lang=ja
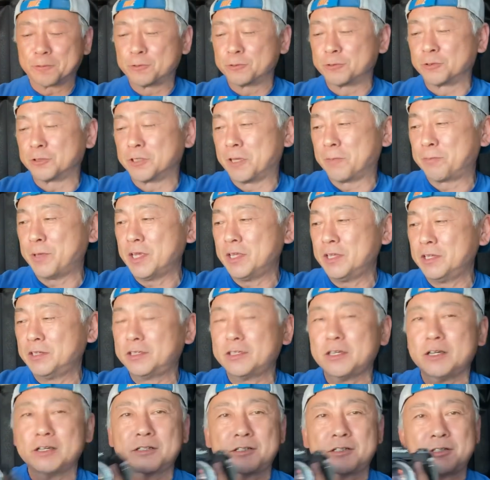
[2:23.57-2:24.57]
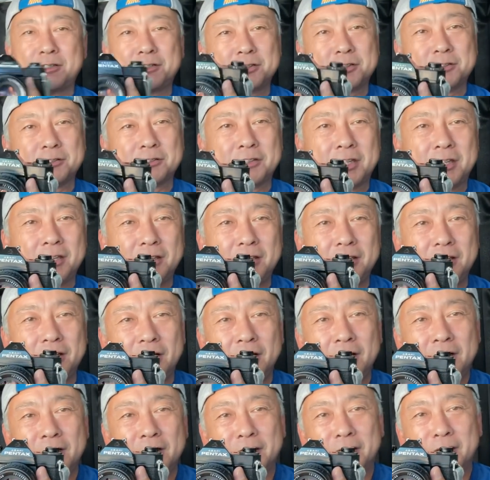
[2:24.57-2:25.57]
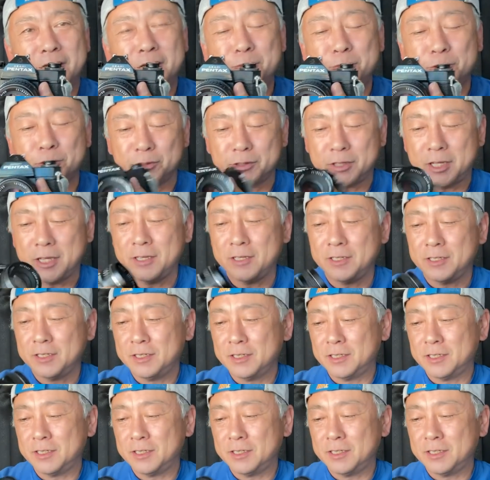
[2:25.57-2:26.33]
このね、ペンタックス KM のね、